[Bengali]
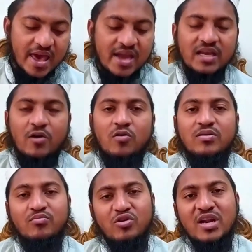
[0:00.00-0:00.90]
এইটাও
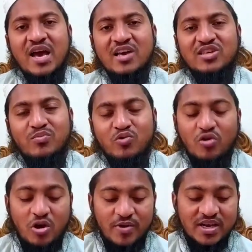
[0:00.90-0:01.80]
মনের আশা
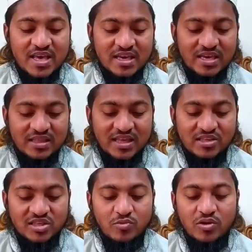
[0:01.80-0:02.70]
পূরণ হওয়ার ইঙ্গিত
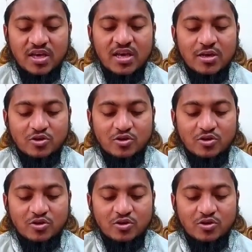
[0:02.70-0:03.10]
দেয় জীবনে